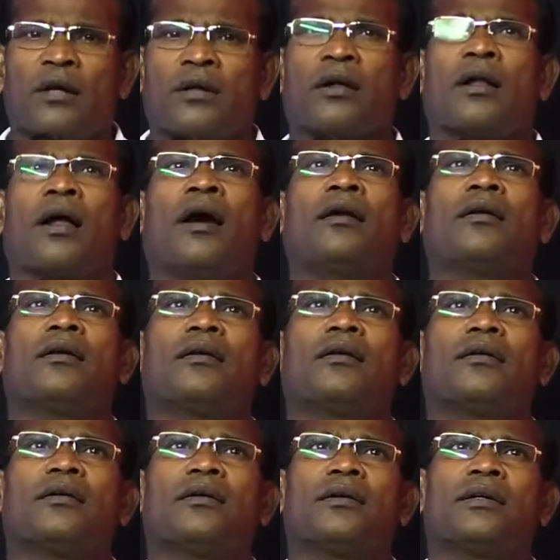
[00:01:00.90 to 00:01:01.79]
காண்கிறான்
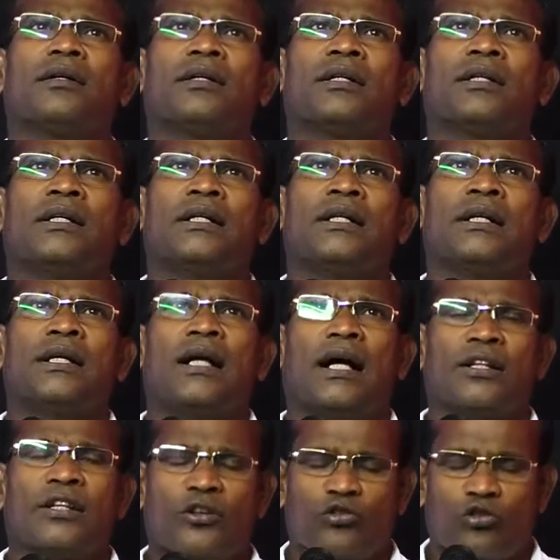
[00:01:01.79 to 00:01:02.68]

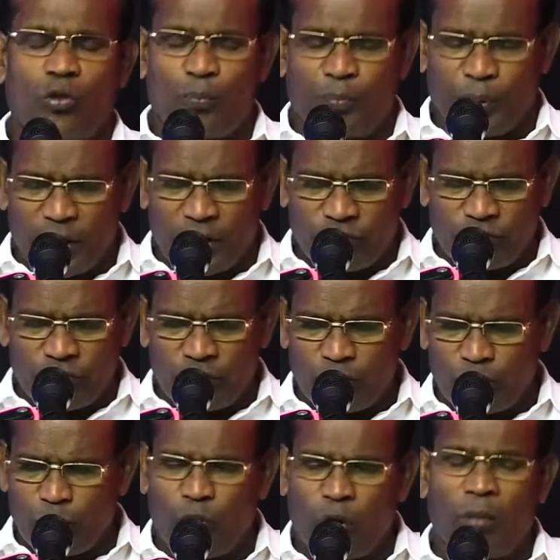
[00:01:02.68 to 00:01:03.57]
அந்த
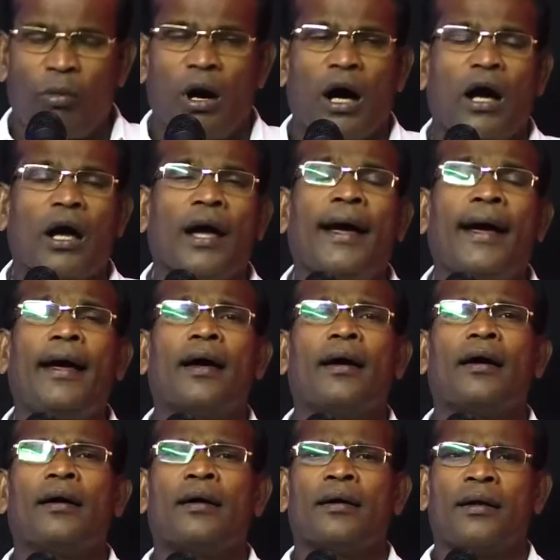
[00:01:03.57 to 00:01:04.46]
சொப்பனத்தின் மூலமாக
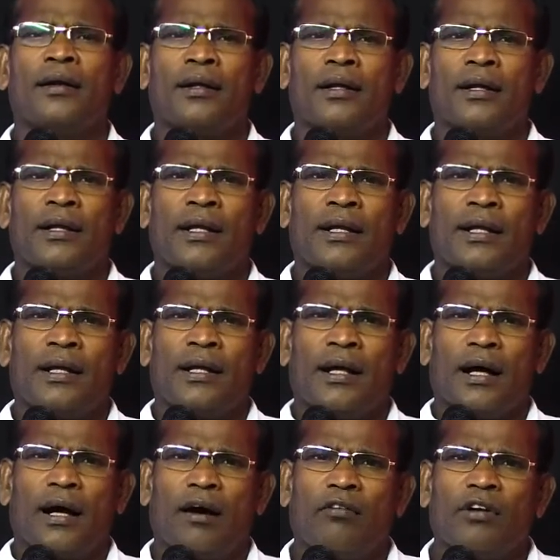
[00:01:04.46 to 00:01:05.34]

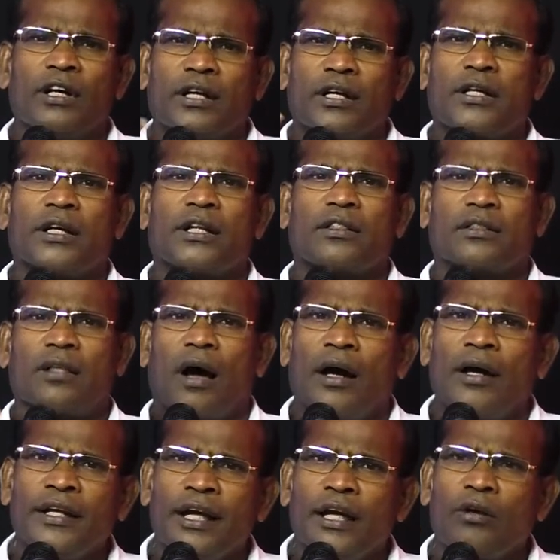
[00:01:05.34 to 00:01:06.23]
அவனுக்கு
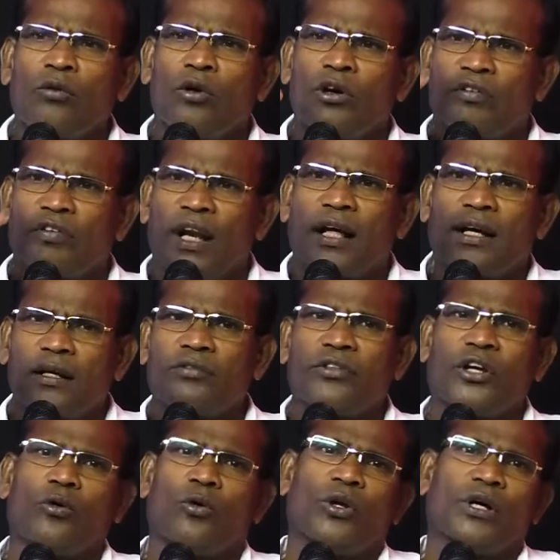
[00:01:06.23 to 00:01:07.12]
தானியர் ஒரு
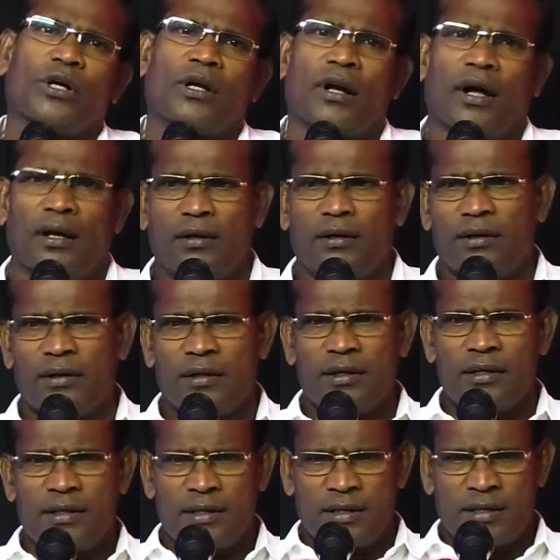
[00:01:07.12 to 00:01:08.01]
விளக்கத்தை கொடுக்கிறான்
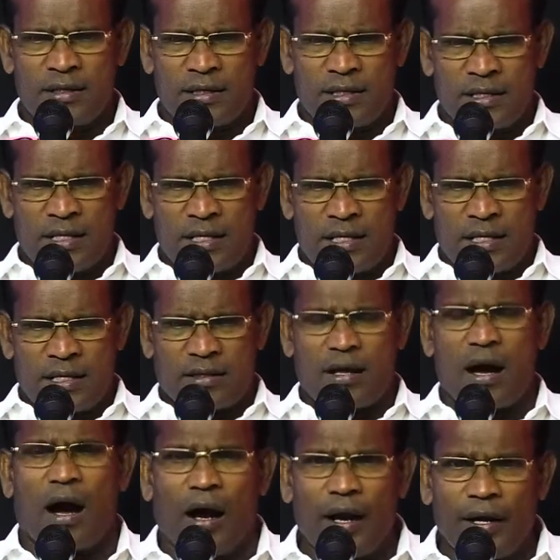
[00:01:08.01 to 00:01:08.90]

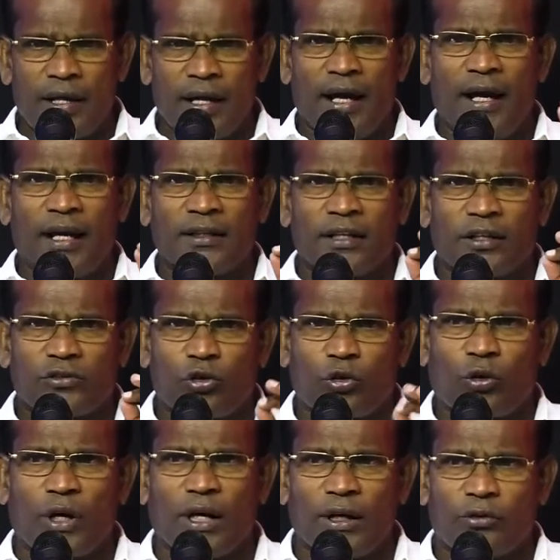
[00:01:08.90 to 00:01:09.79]
தானியல் அந்த
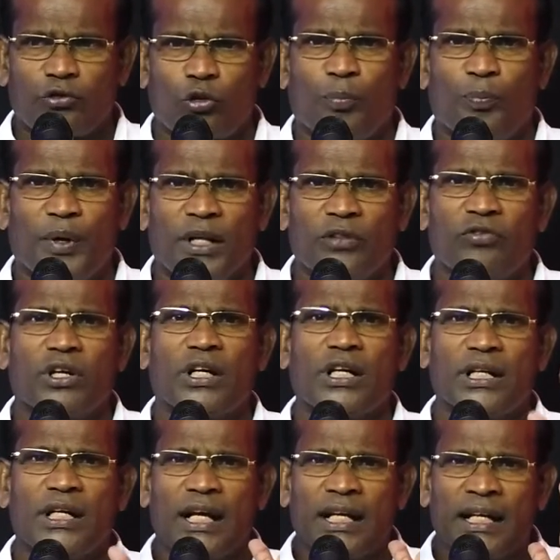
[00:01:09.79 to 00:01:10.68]
சொக்கன
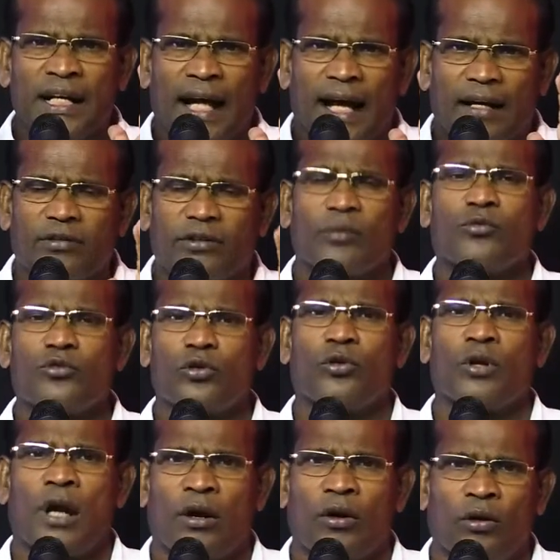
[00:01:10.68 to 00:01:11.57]
சொப்பனத்திற்கு என்ன அர்த்தம்
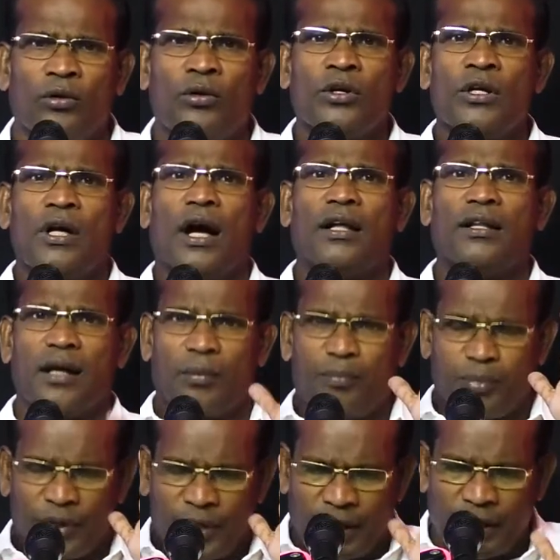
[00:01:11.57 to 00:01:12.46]
சொன்னானோ அது
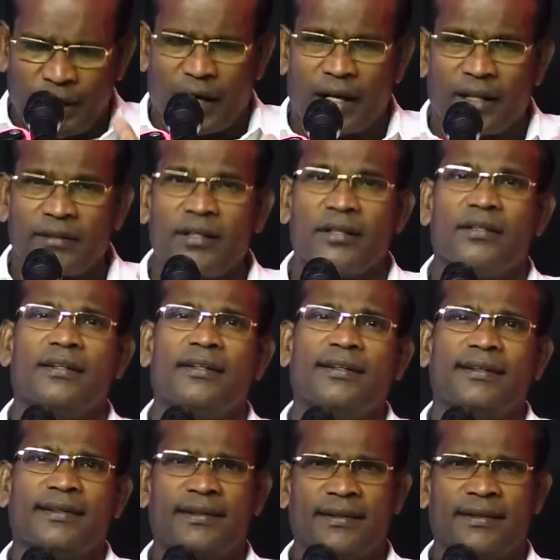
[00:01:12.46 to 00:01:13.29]
அப்படியே நடந்தது